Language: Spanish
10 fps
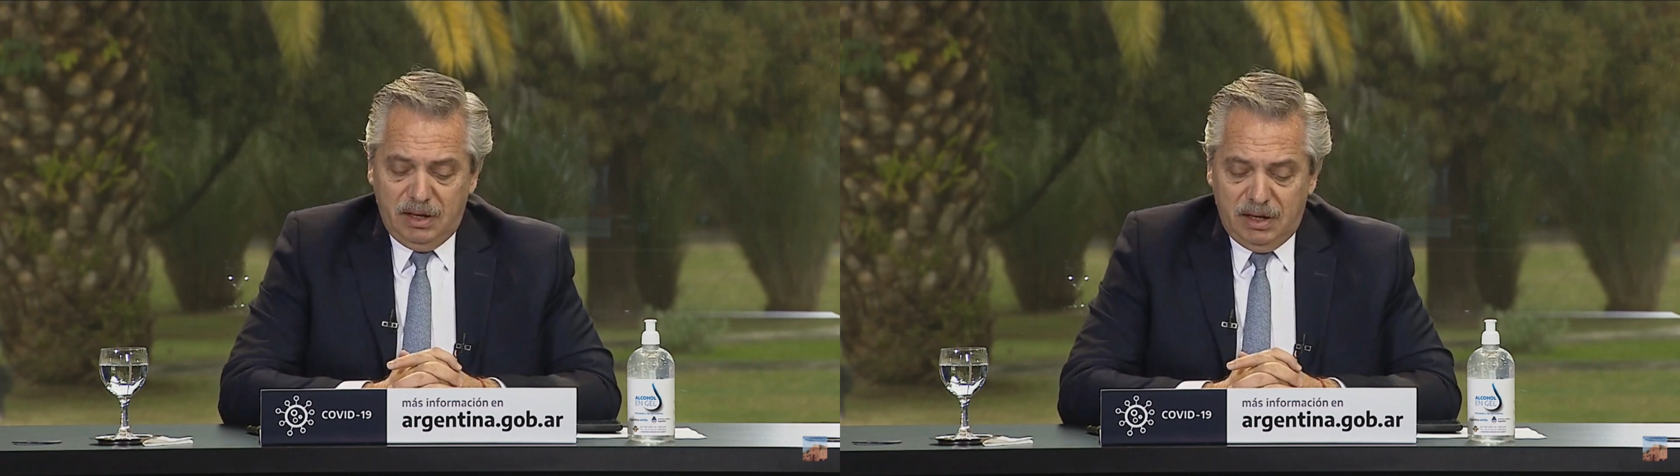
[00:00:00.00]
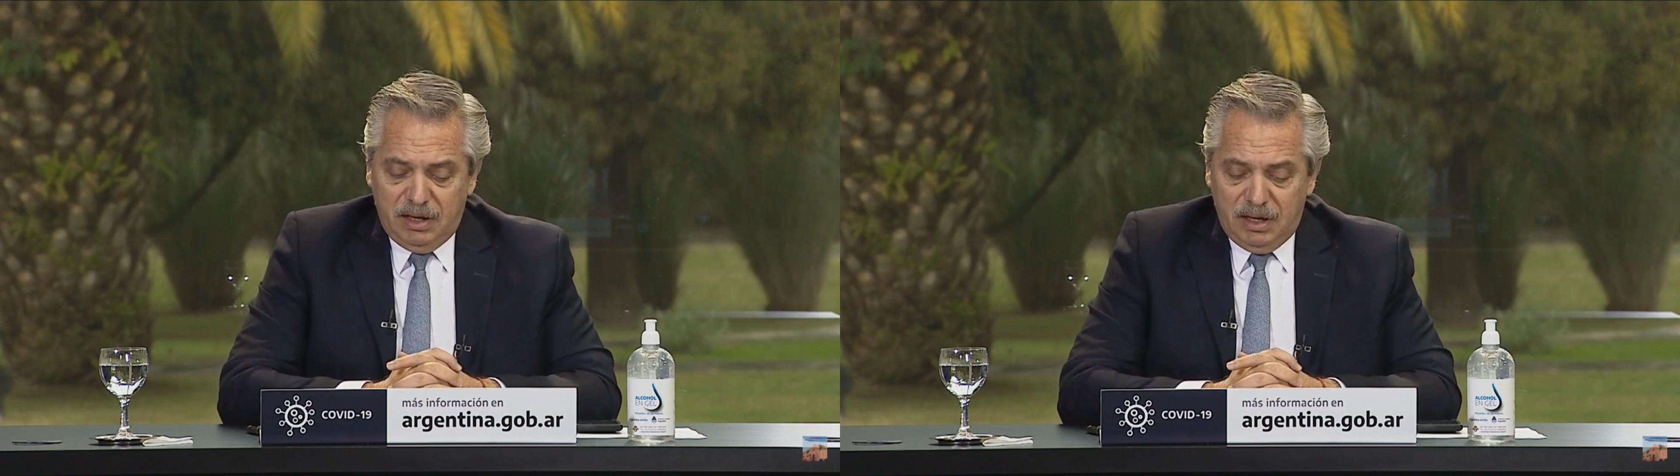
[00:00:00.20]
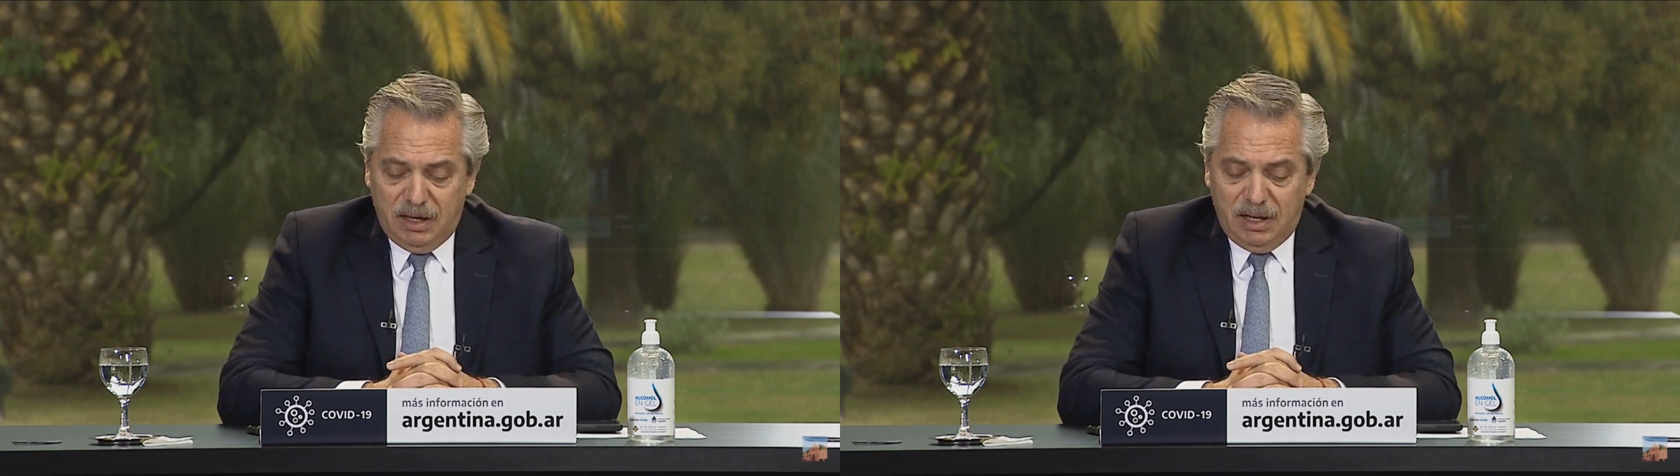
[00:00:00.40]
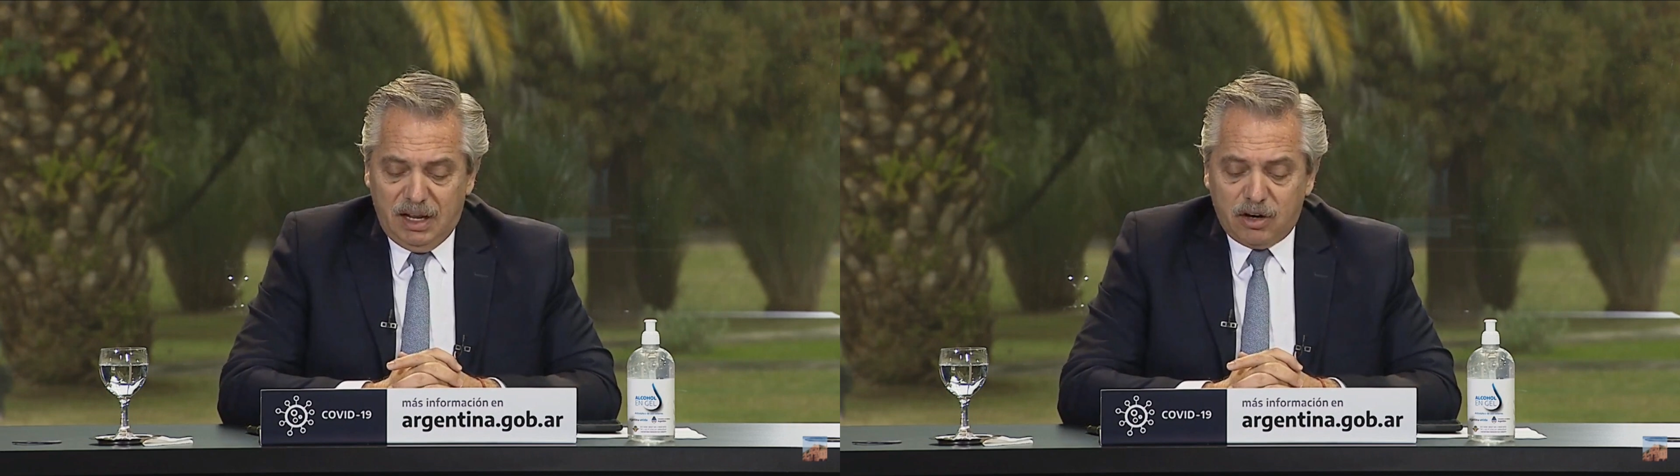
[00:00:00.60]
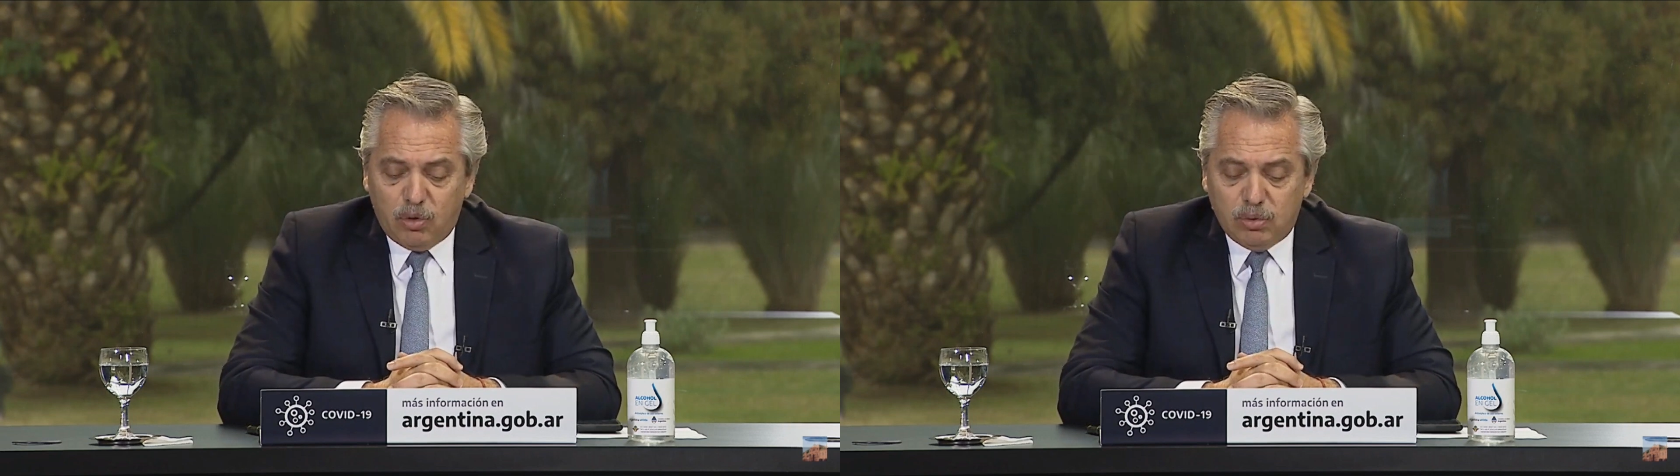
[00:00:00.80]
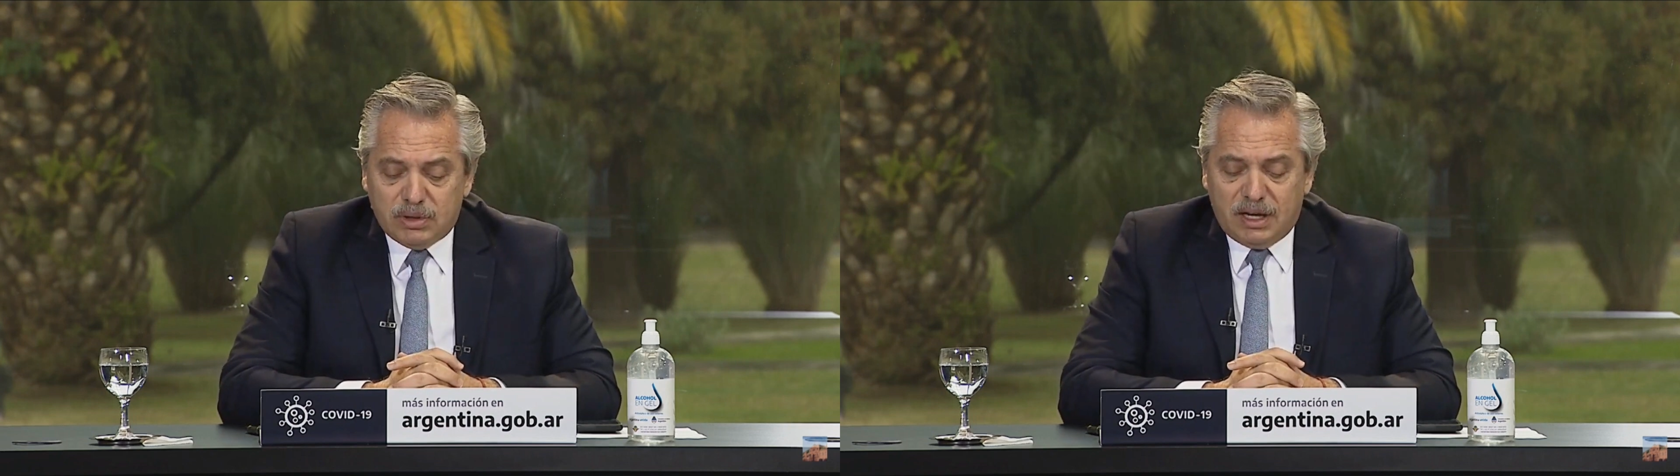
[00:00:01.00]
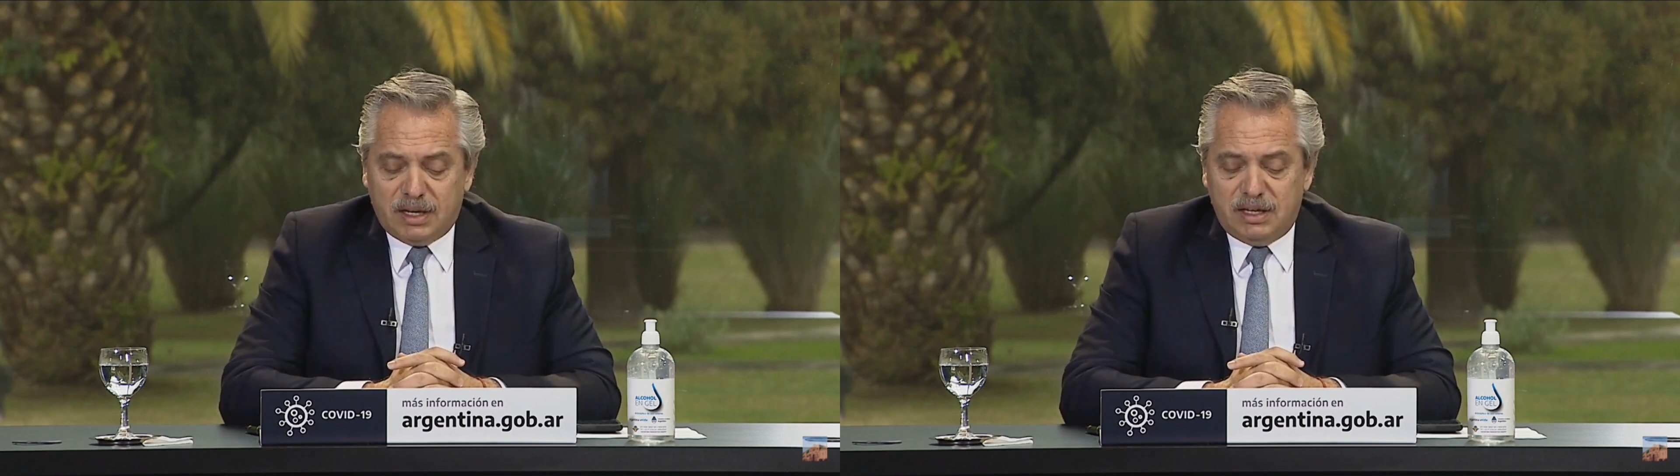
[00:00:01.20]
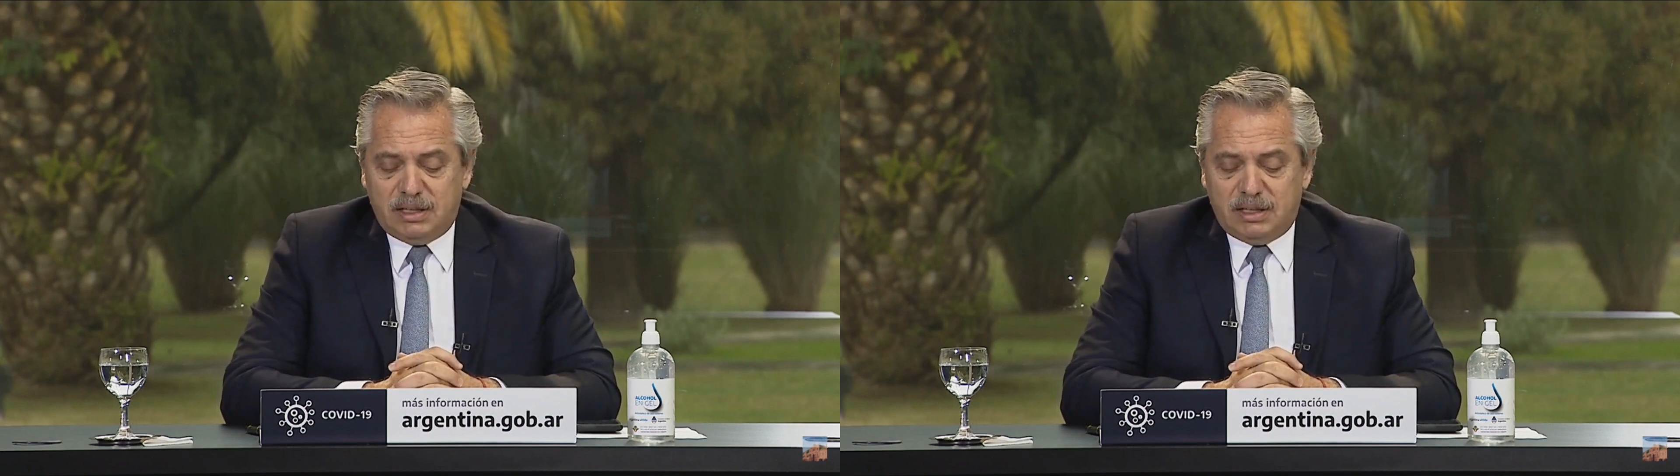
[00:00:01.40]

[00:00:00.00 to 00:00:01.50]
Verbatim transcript: Eh, las rutas que